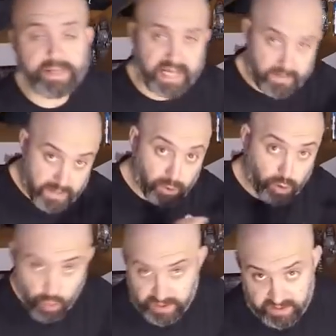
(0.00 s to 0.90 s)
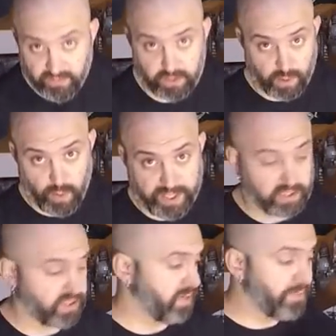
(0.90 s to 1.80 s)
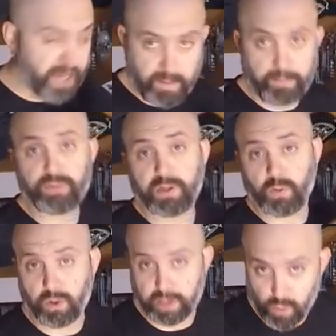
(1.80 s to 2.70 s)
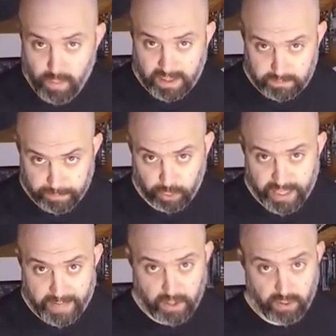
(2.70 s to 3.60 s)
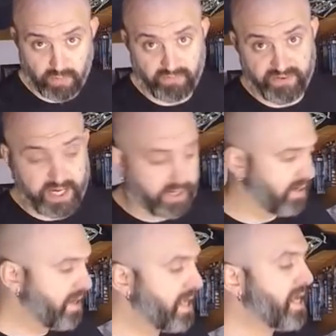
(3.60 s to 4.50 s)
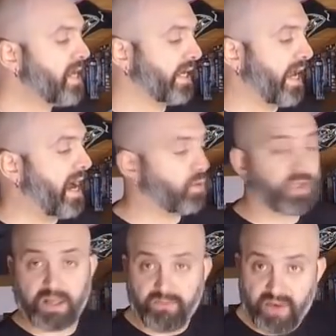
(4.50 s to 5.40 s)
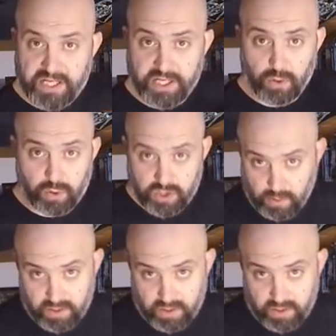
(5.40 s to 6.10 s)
Perché ne abbiamo due in The Force Awakens. Il primo appunto è quello che ruba Poe Dameron con Finn che ha questa fascia rossa.